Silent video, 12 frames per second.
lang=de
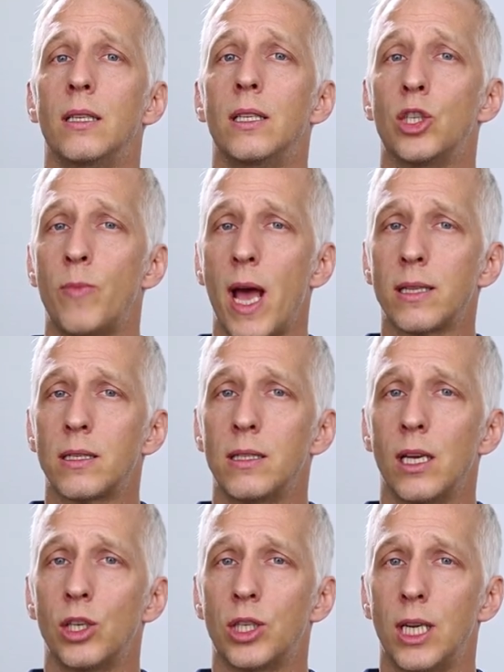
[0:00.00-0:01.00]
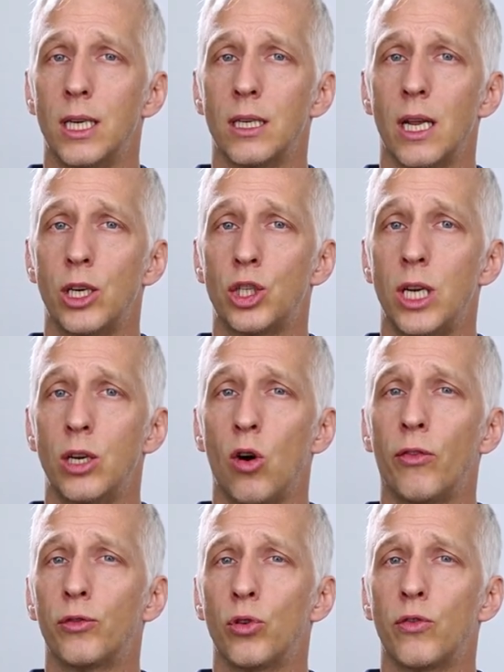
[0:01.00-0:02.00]
die Schmerzen, die entstehen, entstehen
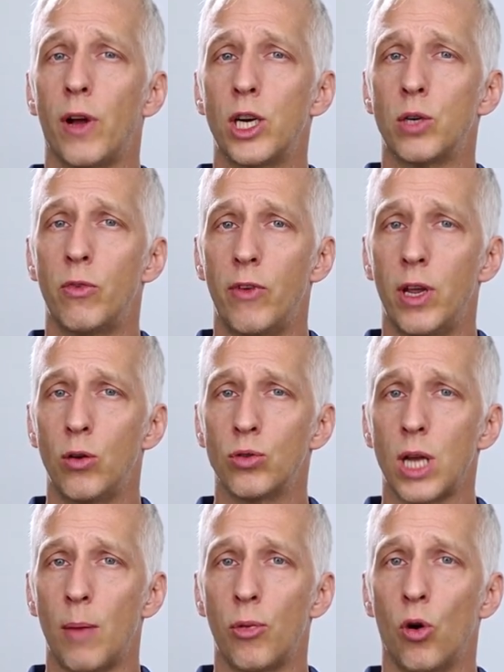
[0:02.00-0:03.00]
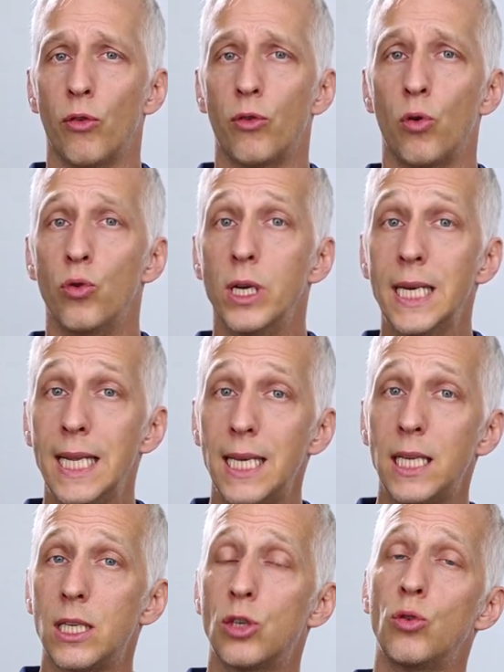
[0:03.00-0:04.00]
oft durch falsche Bewegungsabläufe und
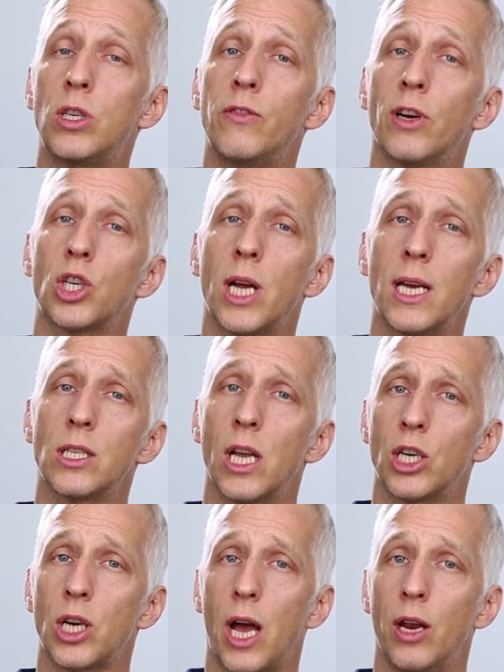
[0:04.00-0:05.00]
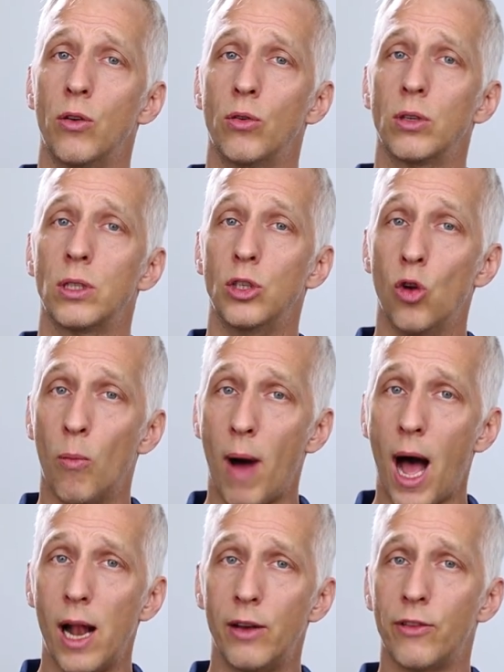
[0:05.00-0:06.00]
nicht durch die Verschleißerscheinungen, die
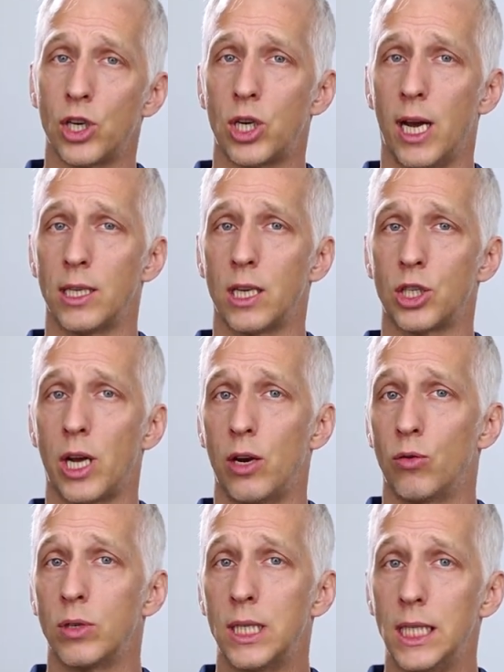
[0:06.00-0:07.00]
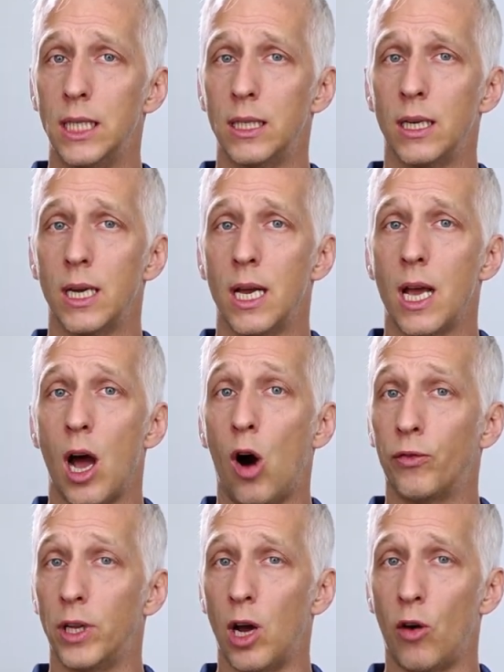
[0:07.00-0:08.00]
normalen Verschleißerscheinungen, die
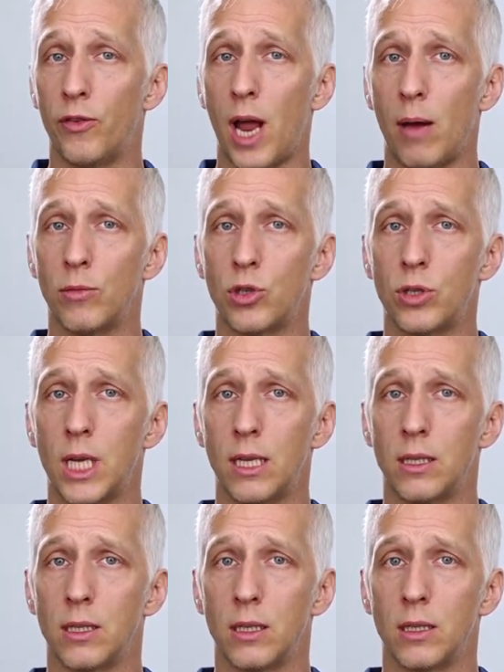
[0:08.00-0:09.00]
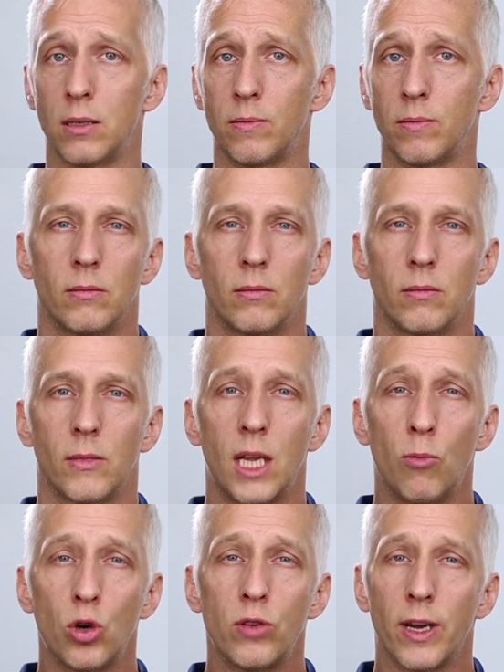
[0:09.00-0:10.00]
auf den Aufnahmen zu sehen sind. Die
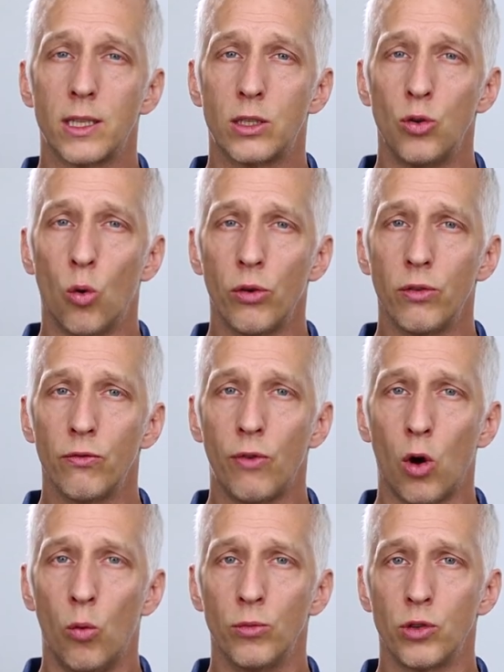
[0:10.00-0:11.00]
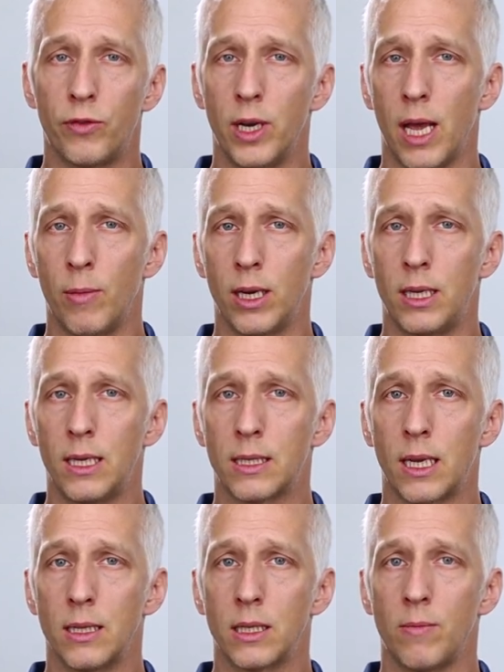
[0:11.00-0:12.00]
Motivation, warum so viele
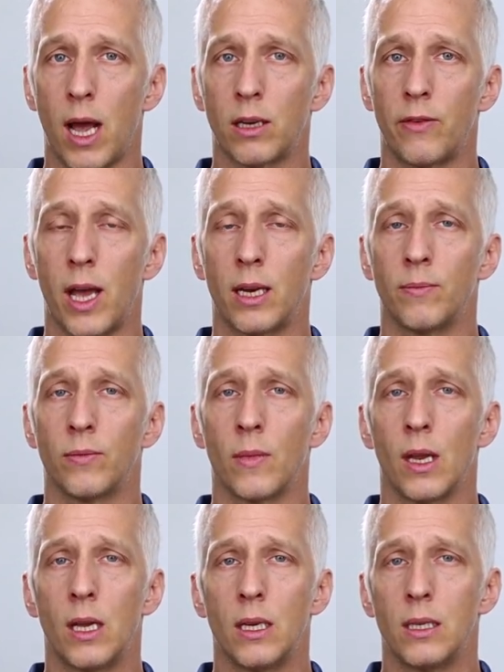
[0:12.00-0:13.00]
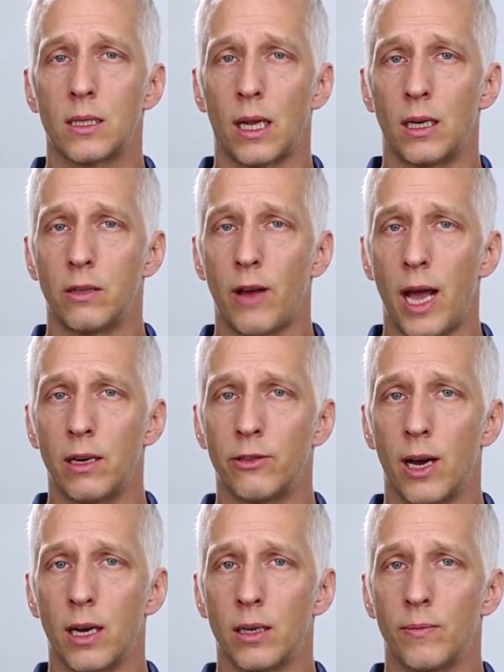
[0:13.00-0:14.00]
MRT-Scans gemacht werden, ist relativ
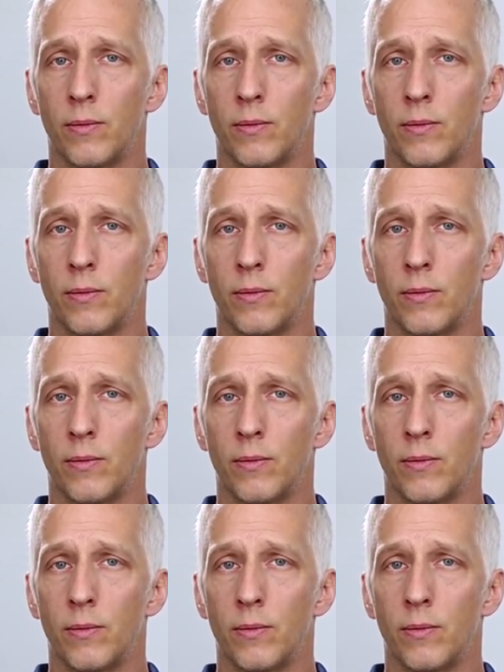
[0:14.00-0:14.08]
einfach.